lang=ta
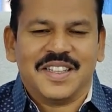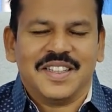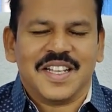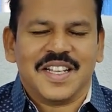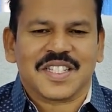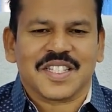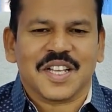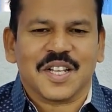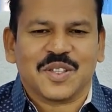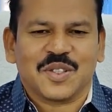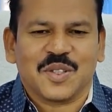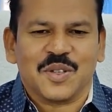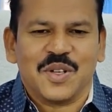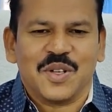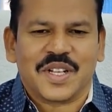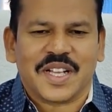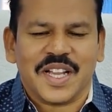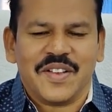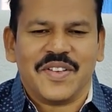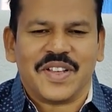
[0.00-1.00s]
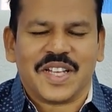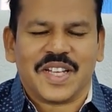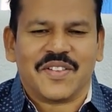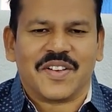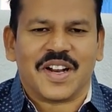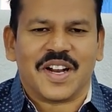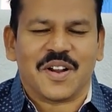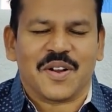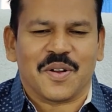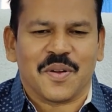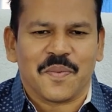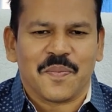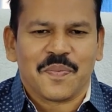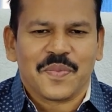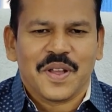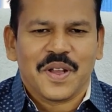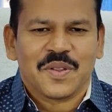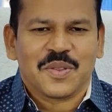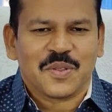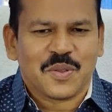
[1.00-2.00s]
எந்த சத்துரு கை வைக்க வரானோ
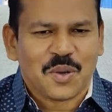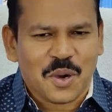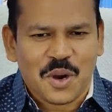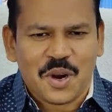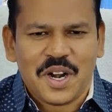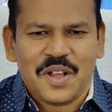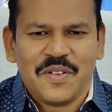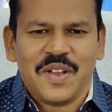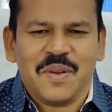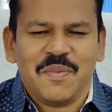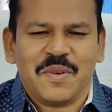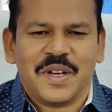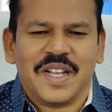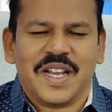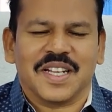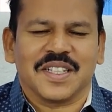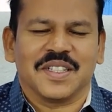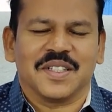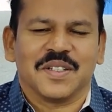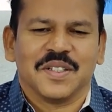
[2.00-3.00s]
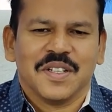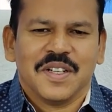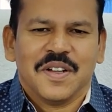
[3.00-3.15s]
தொடவே முடியாது